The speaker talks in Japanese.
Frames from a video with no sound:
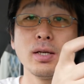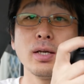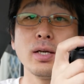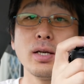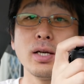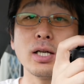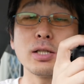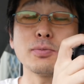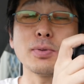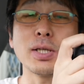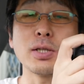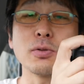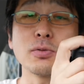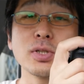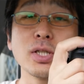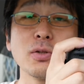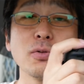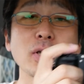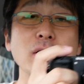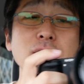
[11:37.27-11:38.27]
えー、アルファ
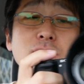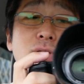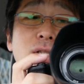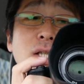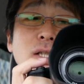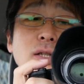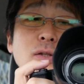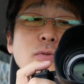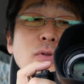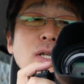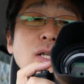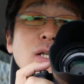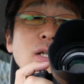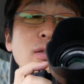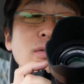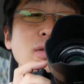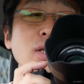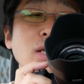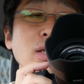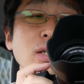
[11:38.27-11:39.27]
6500使っておら
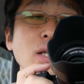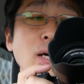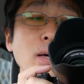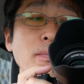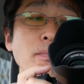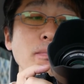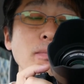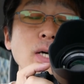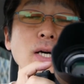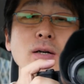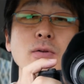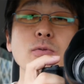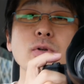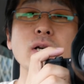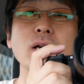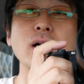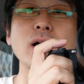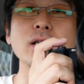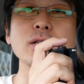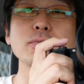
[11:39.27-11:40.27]
れる方。まあこ
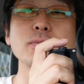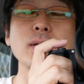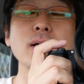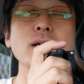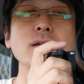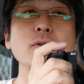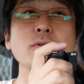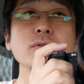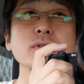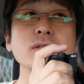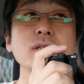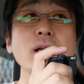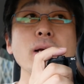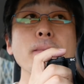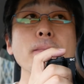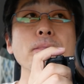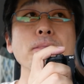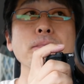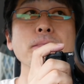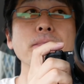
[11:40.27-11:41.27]
れ、アルファ
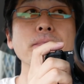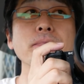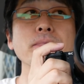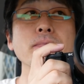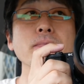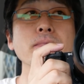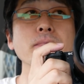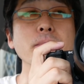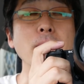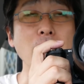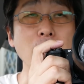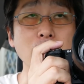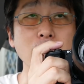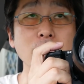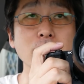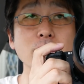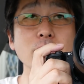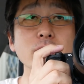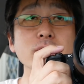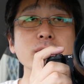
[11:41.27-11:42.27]
6000
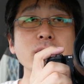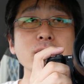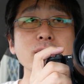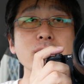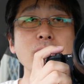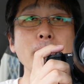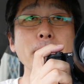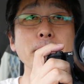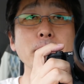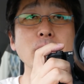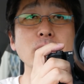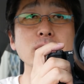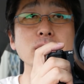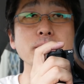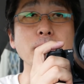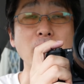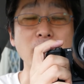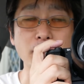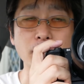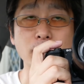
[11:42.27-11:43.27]
番、
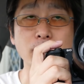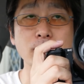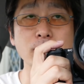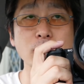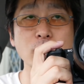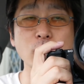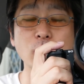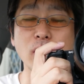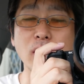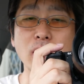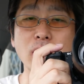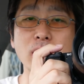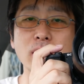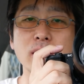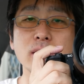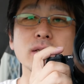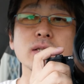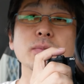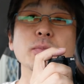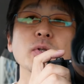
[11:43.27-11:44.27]
6300番と
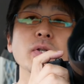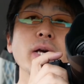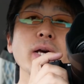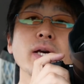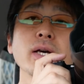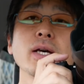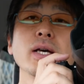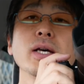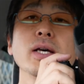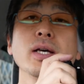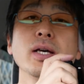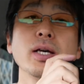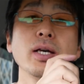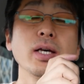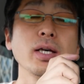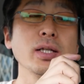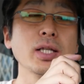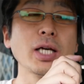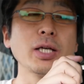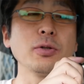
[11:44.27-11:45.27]
かにもね、
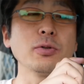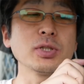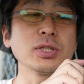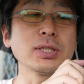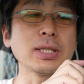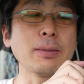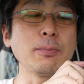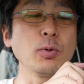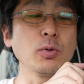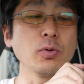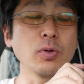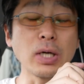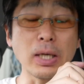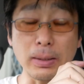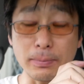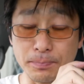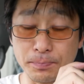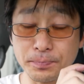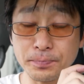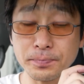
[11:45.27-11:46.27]
えー、対応したものが、